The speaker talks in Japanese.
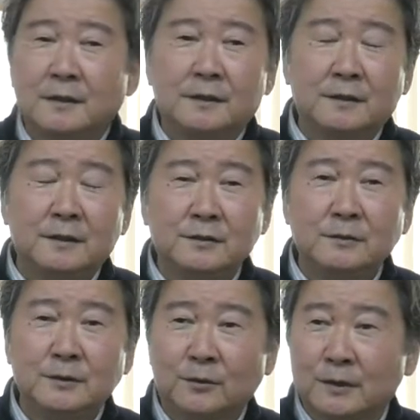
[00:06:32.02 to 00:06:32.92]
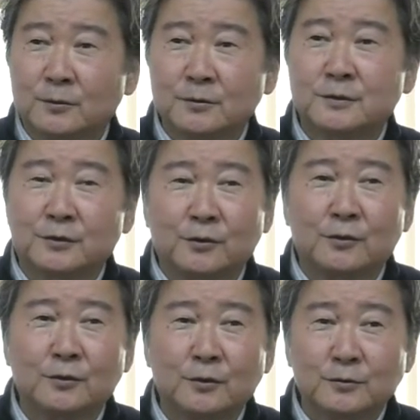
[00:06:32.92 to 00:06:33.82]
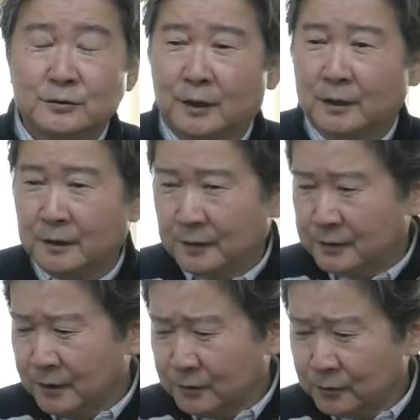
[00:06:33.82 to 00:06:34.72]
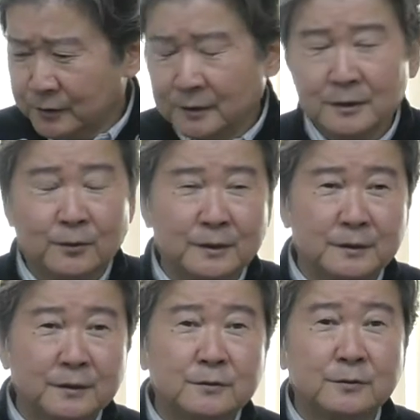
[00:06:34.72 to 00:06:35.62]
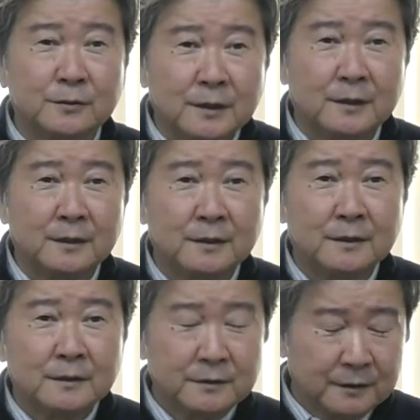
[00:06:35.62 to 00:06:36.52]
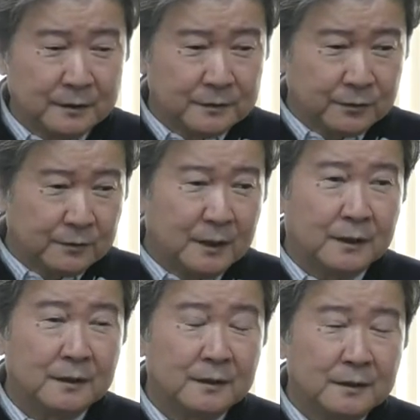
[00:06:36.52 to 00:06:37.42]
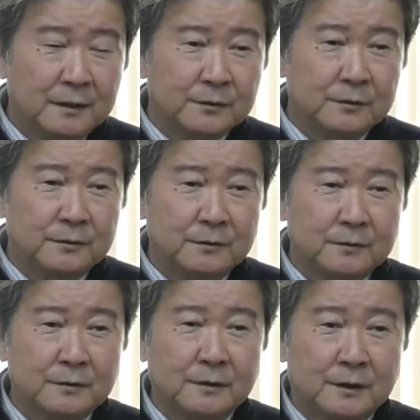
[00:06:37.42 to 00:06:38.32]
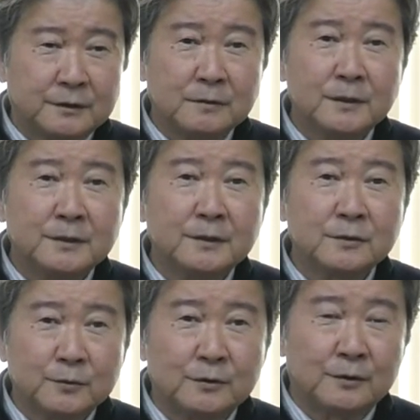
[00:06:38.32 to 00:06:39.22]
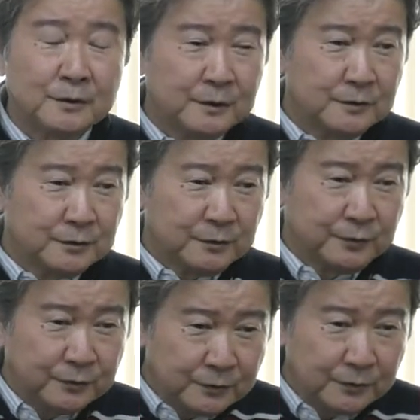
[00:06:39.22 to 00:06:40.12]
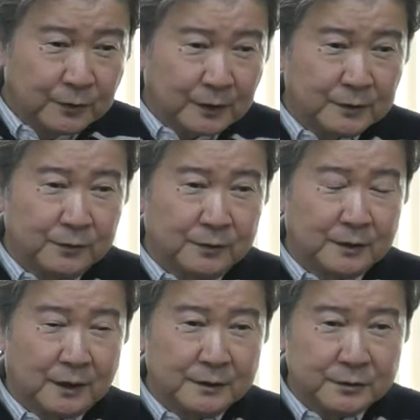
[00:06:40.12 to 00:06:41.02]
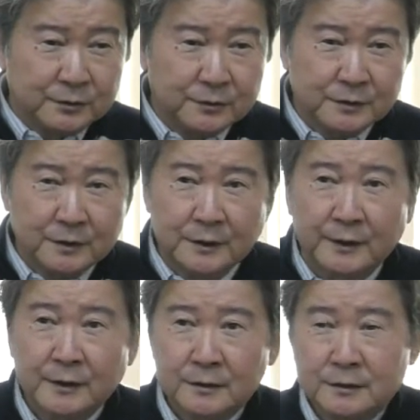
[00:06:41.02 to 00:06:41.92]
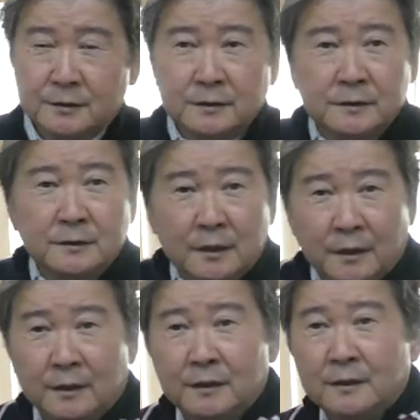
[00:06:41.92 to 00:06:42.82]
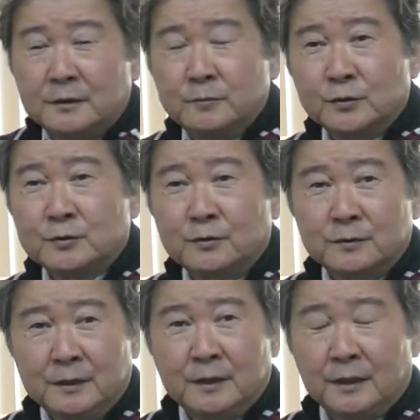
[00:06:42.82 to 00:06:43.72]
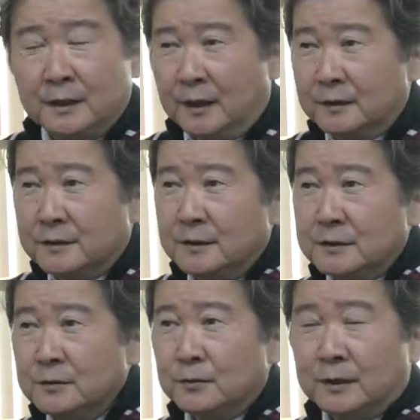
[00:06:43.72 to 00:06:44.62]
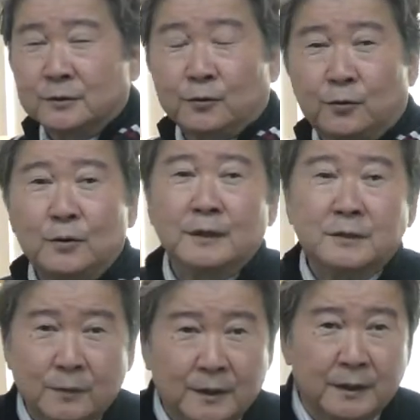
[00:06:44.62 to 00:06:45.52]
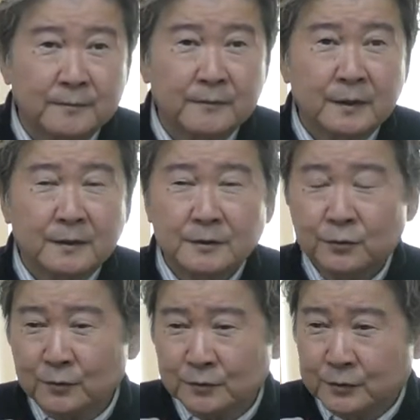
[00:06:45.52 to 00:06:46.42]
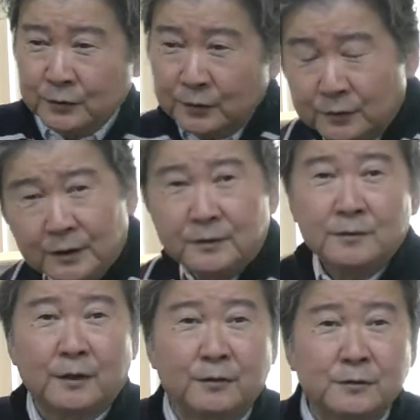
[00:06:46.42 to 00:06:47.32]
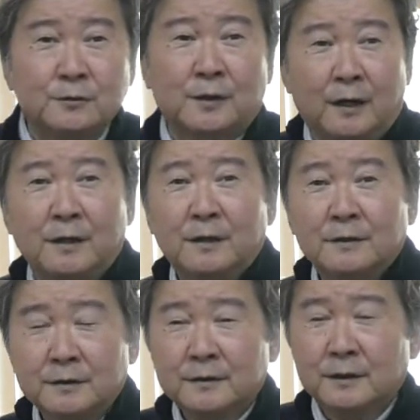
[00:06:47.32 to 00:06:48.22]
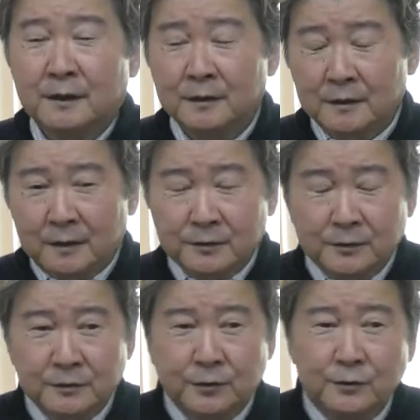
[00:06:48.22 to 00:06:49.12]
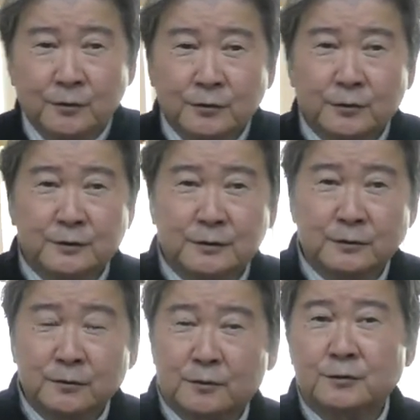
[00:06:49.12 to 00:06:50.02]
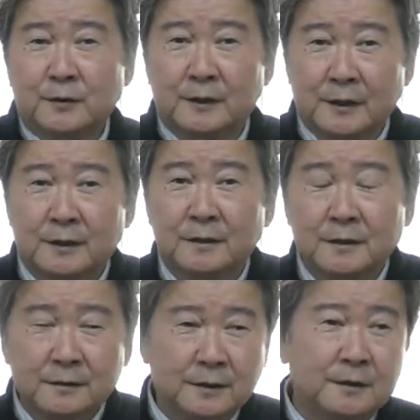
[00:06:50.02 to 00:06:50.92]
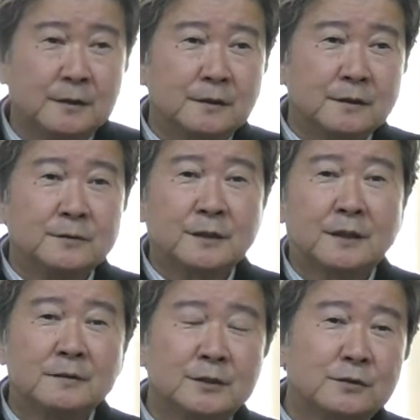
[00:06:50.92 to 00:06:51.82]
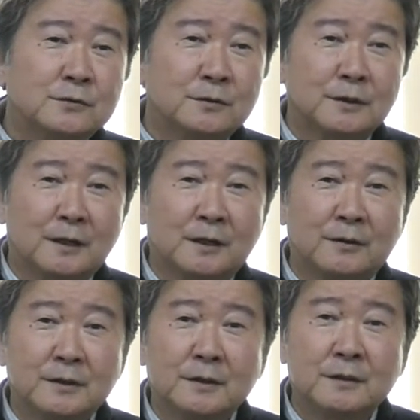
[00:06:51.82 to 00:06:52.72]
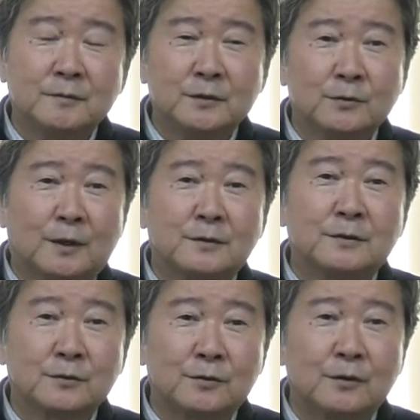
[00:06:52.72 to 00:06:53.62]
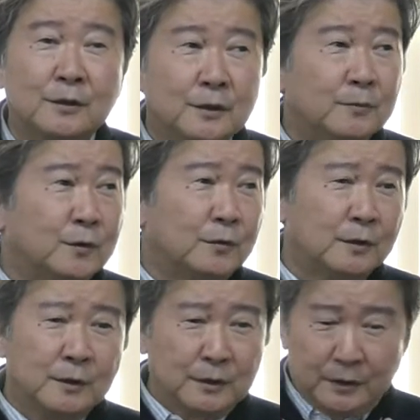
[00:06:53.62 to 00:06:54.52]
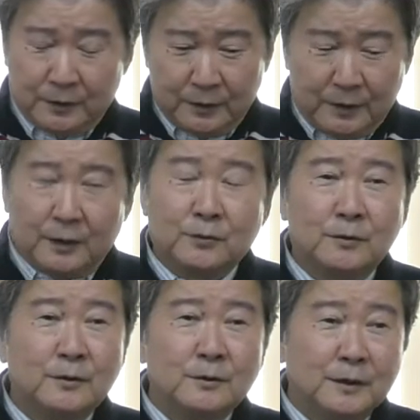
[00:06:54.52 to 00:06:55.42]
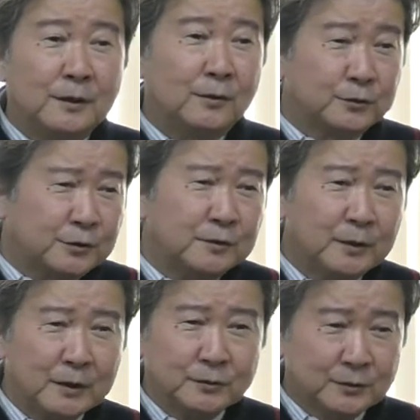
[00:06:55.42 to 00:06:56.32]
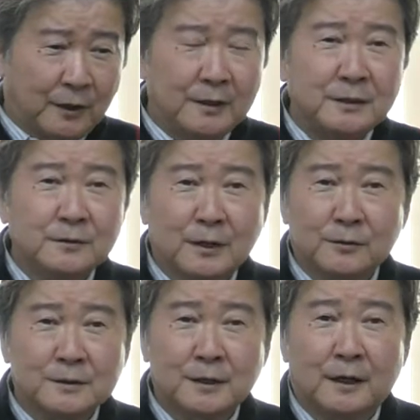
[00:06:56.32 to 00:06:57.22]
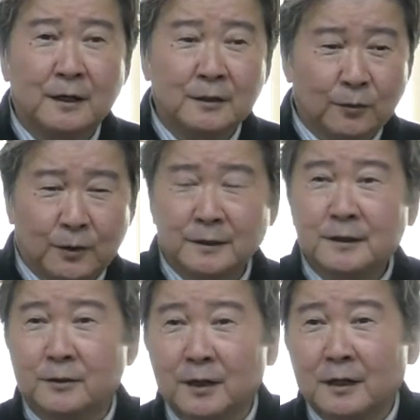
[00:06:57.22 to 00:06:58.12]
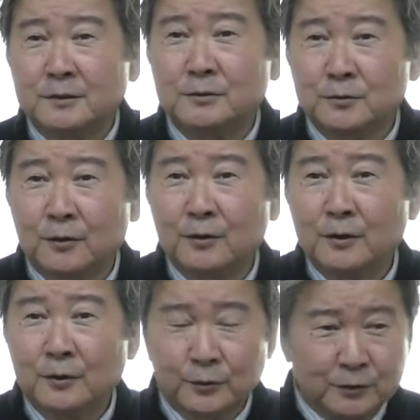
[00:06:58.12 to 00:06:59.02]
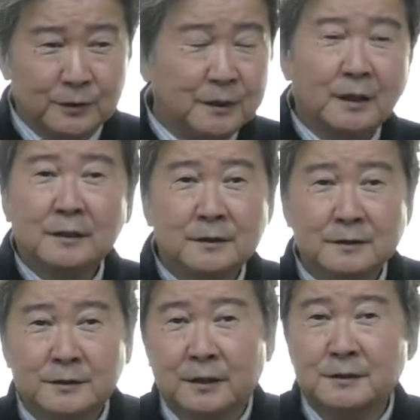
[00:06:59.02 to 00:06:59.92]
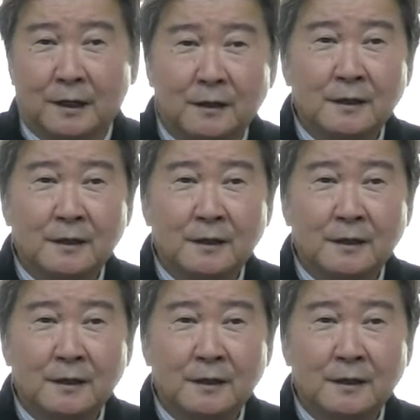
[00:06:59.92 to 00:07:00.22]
え ATM でお金下ろすでしょそうさ結構きれいなお金出てくるよねでそれはあの当たり前だけども要するに古いお金を回収して日銀がに持ち込んで新しいお金と交換してるわけそれをずっとやってるんだよ日本は、ね、だからあのそのコストってすごいコストなわけででもさ今中国なんかはね見ると分かるけどもうあのねお釣りもらうと触りたくないようなさお金だよな帰ってくるのほとんど入れ替えしないじゃん